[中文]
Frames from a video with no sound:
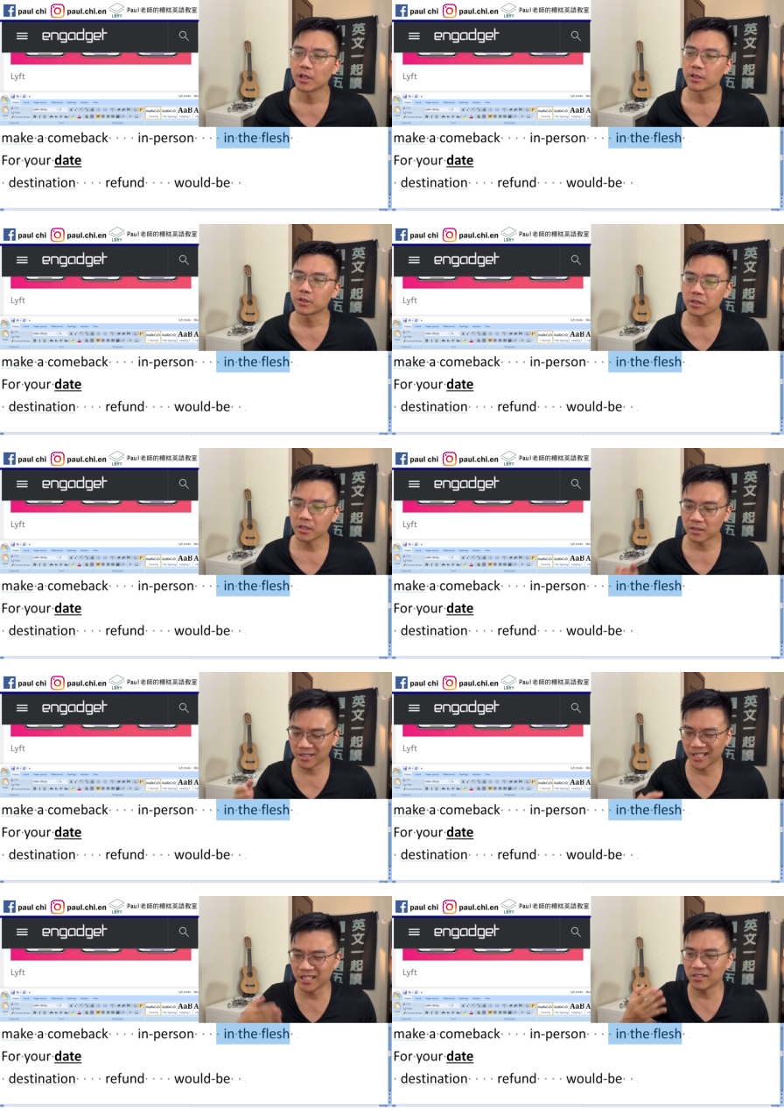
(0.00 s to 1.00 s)
就是
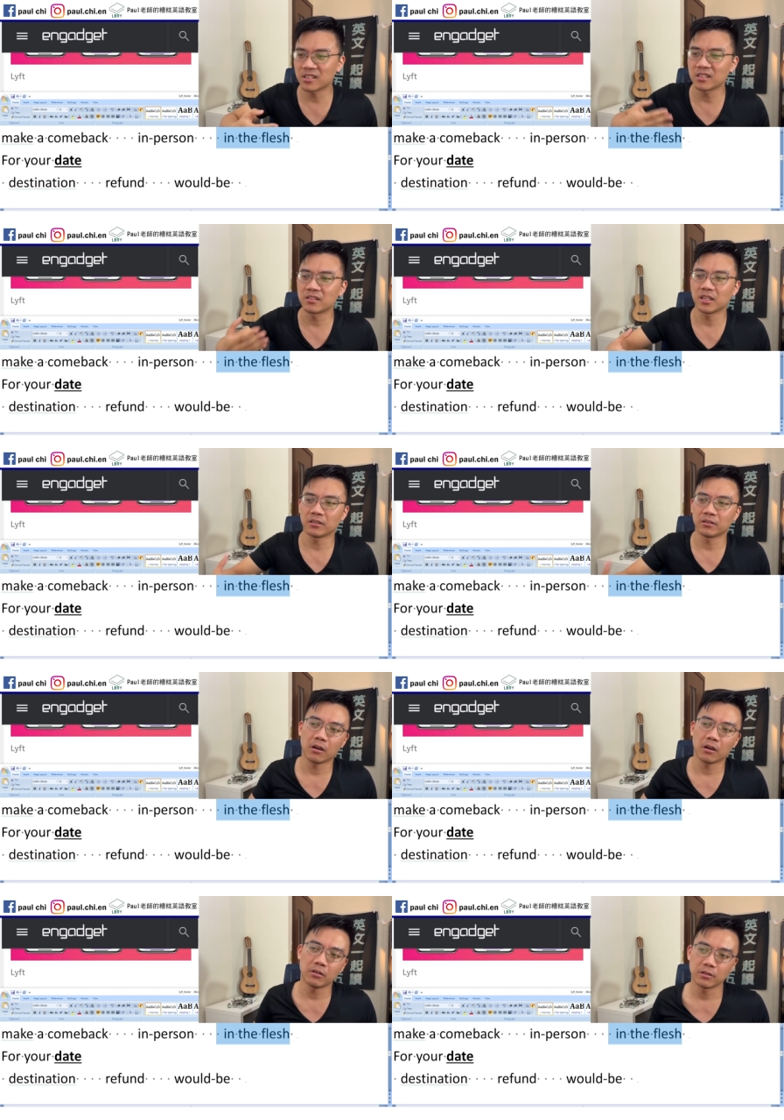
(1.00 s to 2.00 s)
亲自见
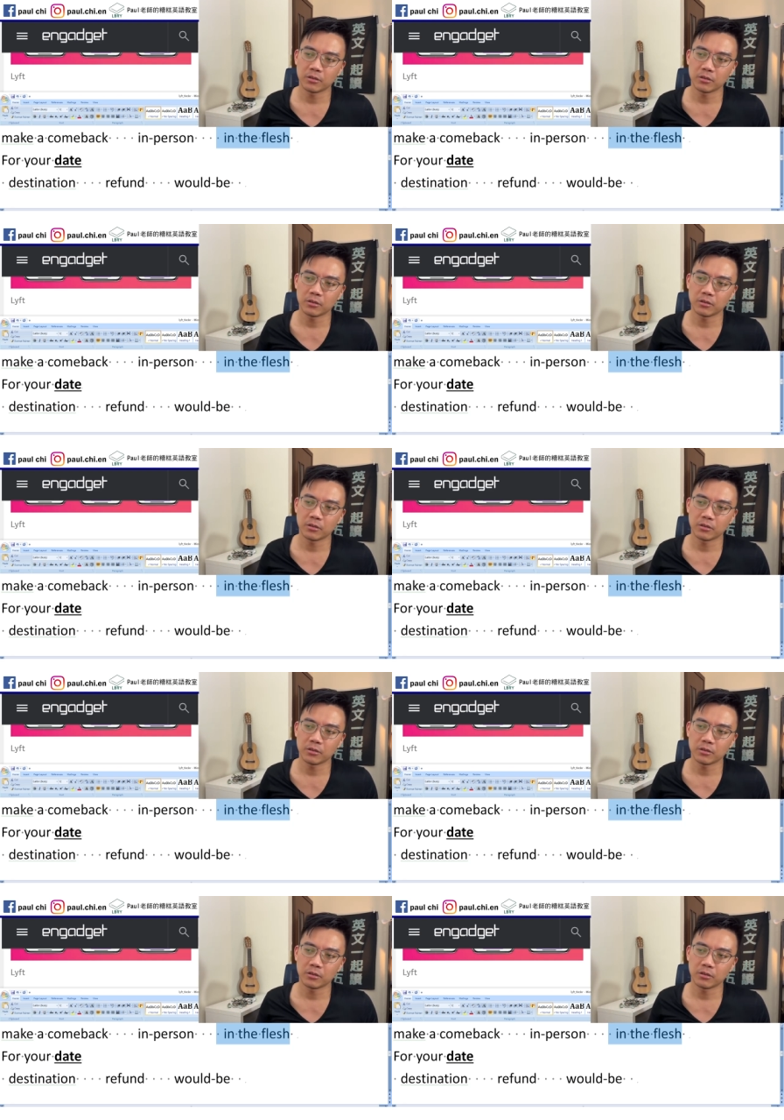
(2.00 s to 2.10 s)
到了。